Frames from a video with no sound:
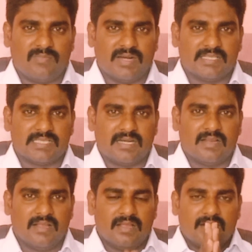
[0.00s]
குமரேசன்
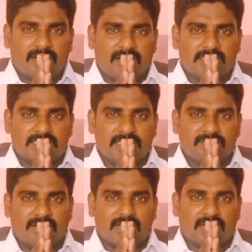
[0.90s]
நன்றி
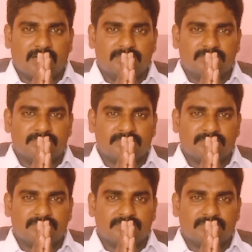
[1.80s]
வணக்கம்